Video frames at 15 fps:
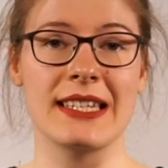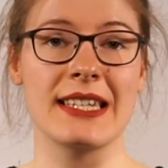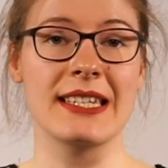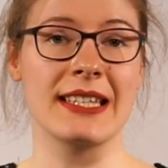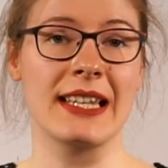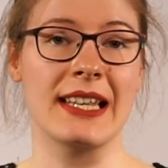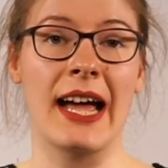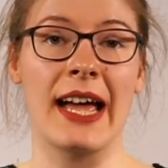
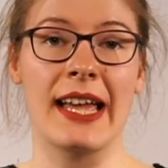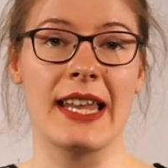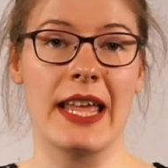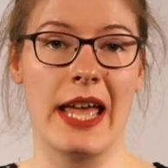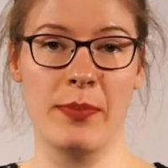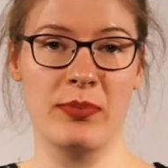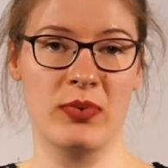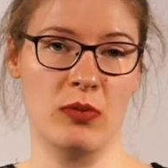Diesen
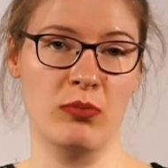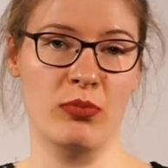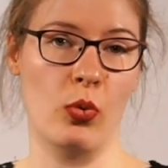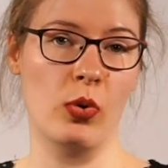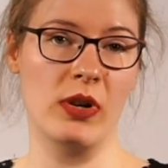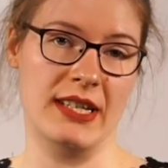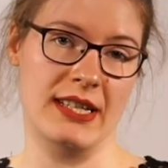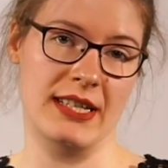kleinen
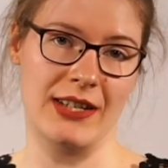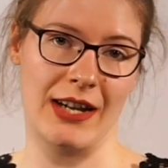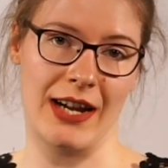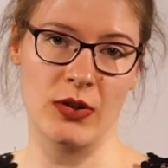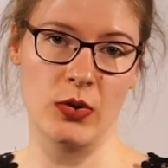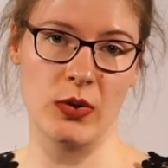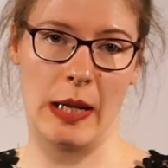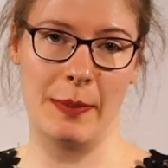
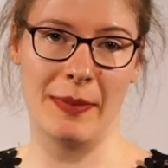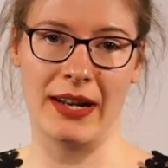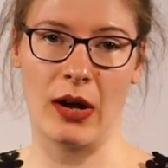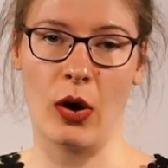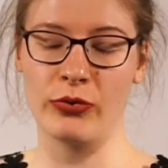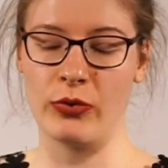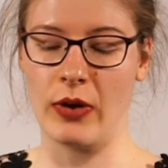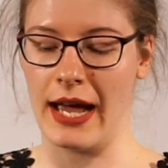App-Symbol-Indikator kann man
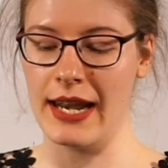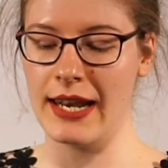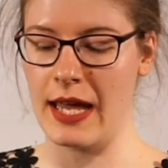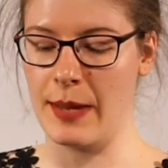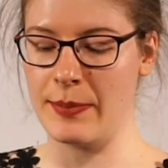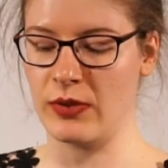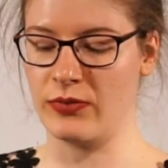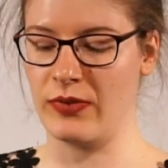auch für
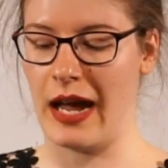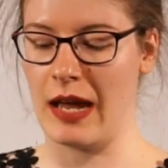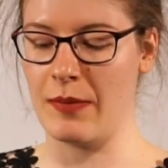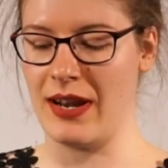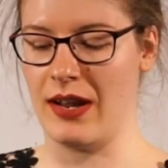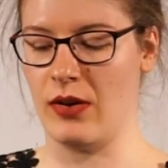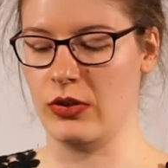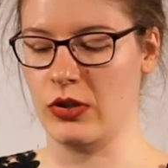alle Apps auf
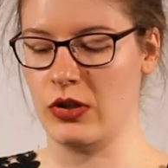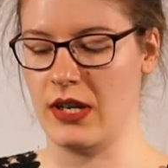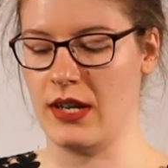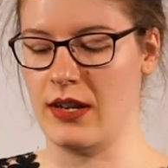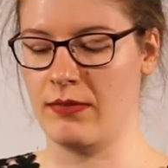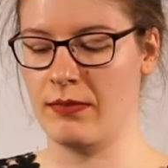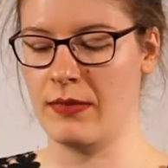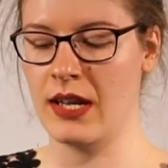einmal
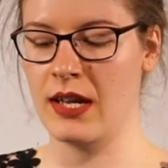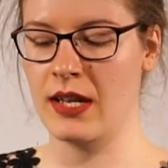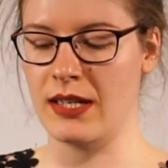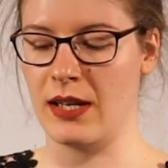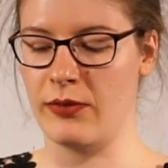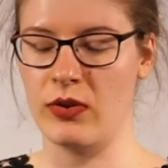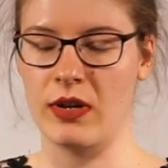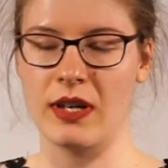ausstellen.
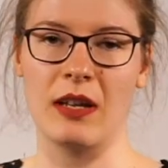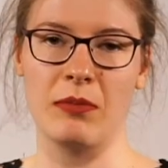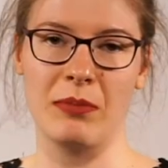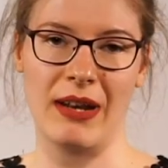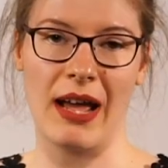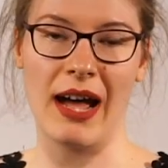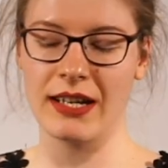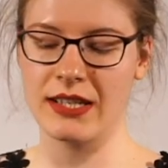Dafür in den
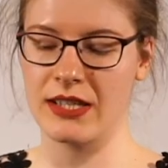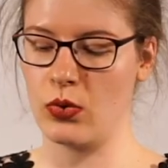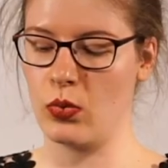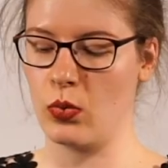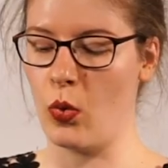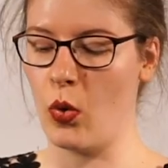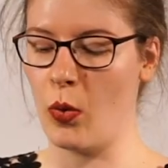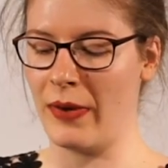
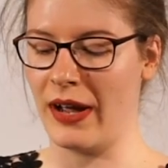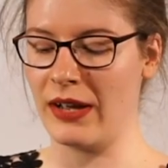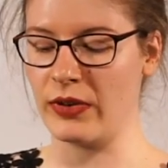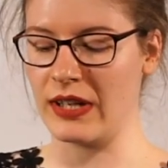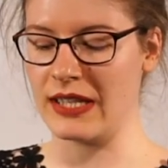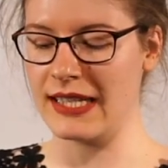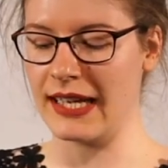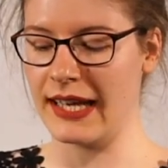Benachrichtigungen oben
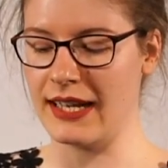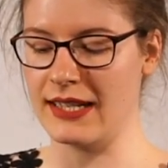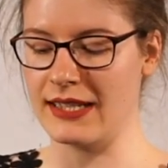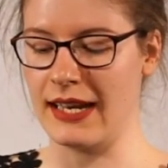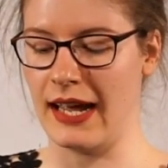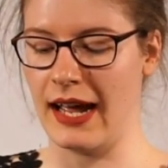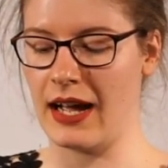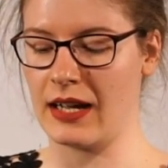einfach direkt
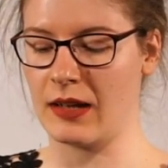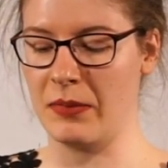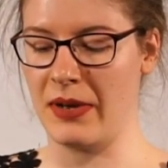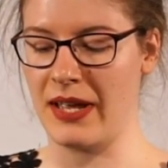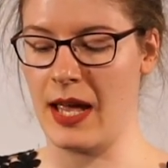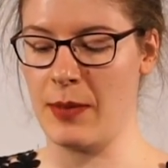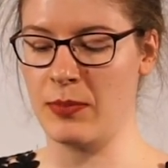den Haken bei